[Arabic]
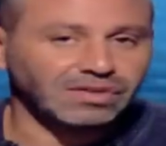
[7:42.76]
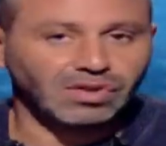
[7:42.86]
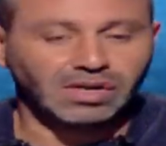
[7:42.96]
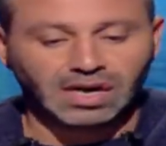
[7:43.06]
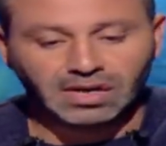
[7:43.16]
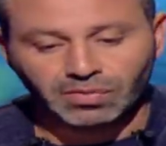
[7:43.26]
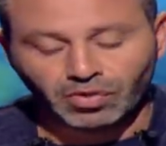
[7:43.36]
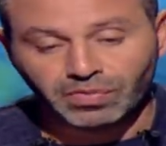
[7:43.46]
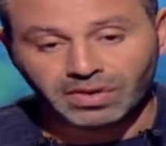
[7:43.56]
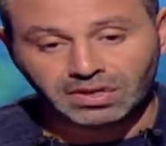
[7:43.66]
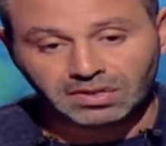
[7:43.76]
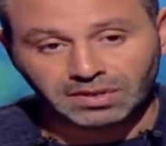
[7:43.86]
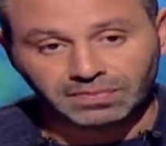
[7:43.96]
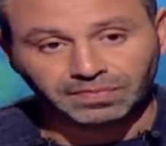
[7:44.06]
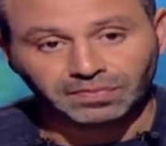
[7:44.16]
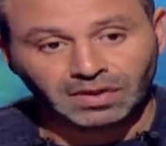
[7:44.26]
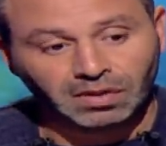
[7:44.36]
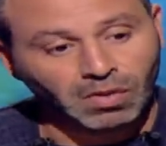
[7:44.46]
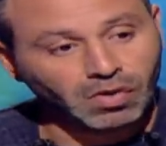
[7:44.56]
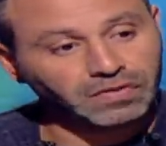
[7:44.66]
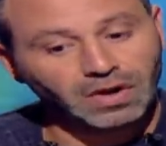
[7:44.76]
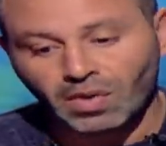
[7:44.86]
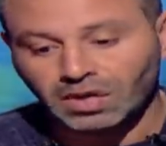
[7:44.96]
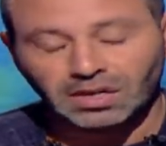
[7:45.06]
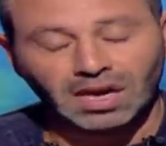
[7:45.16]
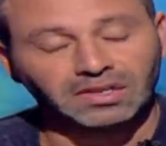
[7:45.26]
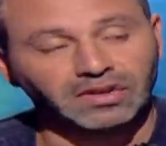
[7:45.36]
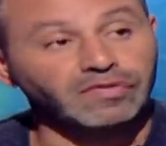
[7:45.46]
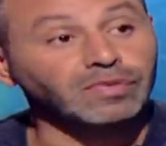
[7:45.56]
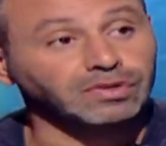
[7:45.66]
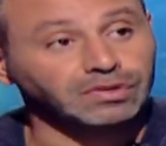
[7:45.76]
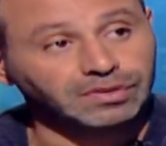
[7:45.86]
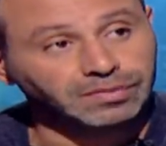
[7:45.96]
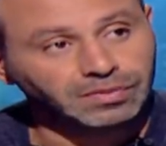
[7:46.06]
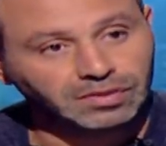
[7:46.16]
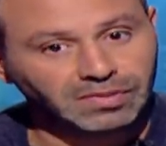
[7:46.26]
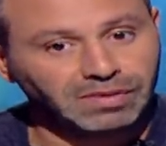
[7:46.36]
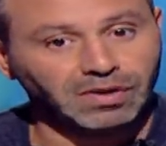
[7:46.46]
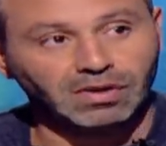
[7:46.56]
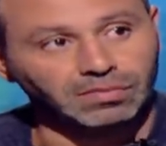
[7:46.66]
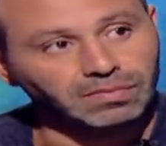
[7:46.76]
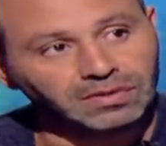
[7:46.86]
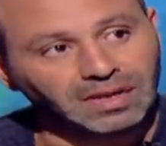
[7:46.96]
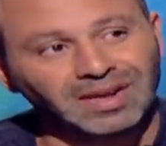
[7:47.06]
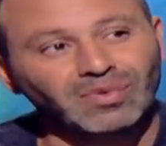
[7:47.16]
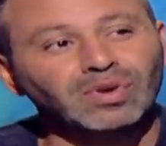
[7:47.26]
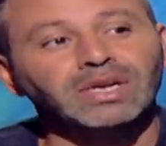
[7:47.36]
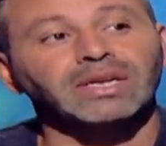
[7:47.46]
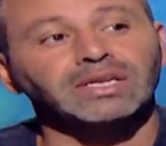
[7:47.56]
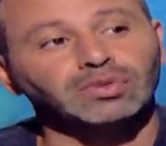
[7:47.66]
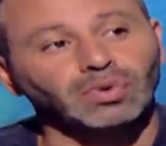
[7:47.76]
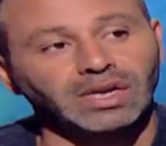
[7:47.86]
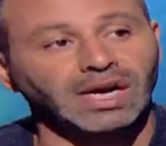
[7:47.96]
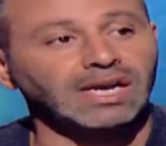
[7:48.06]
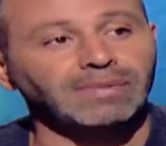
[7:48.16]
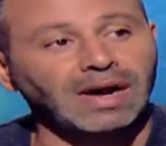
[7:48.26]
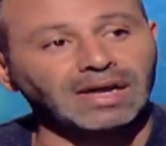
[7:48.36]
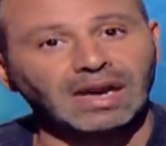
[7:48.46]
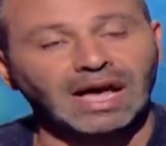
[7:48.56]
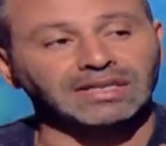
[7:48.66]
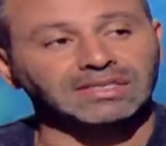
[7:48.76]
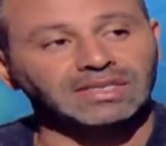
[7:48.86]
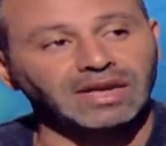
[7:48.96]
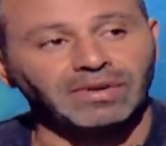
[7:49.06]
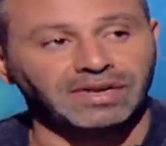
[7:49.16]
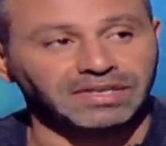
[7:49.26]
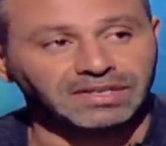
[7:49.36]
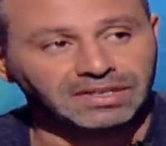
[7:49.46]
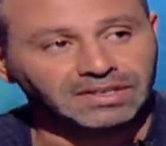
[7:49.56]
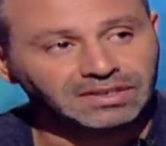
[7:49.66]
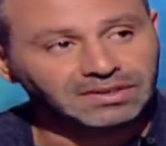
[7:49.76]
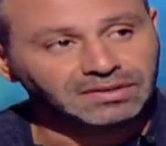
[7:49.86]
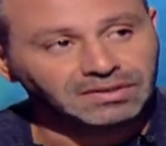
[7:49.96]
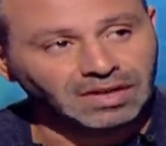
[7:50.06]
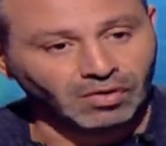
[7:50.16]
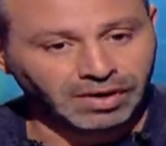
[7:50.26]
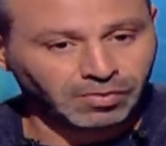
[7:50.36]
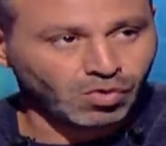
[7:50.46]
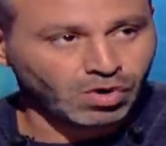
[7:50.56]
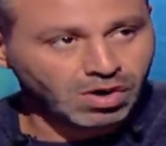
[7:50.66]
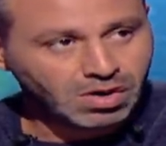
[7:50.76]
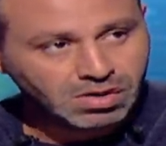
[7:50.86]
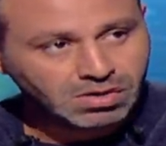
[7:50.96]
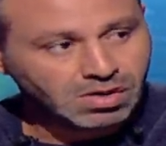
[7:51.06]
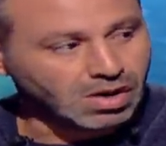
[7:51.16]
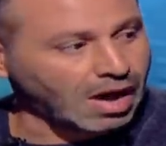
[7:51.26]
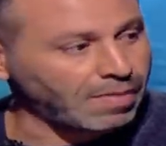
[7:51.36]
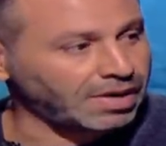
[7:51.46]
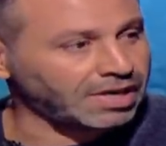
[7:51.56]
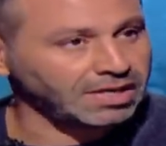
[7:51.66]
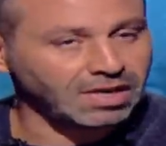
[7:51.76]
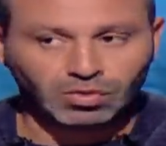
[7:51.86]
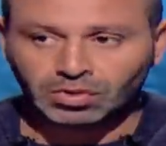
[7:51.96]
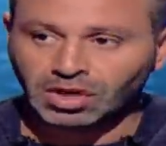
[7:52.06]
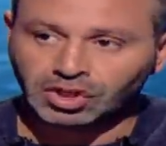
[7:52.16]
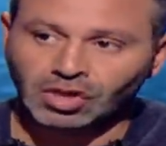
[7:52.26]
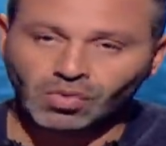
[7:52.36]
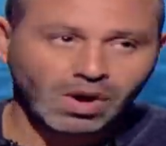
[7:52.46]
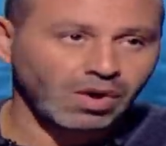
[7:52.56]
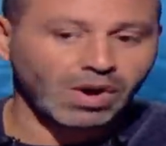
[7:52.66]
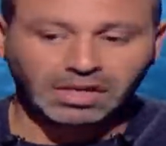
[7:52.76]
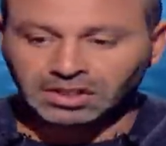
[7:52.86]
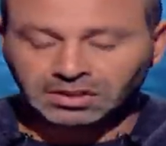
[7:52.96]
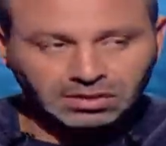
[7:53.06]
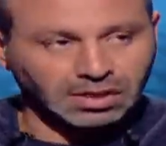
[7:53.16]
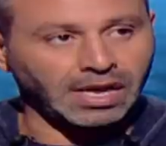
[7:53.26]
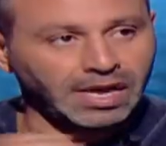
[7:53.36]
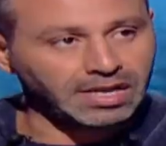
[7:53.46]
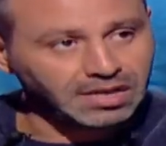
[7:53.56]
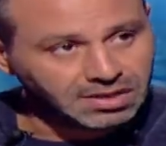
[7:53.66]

اقول لك عليها مهمه جدا الموقف ده لو حصل عندنا في مصر سيبك من كلوب تناول الناس والاعلام على الحدث ده هيبقى ايه لو لعيب كوره عمل كده وطلع شوح وقعد يتخانق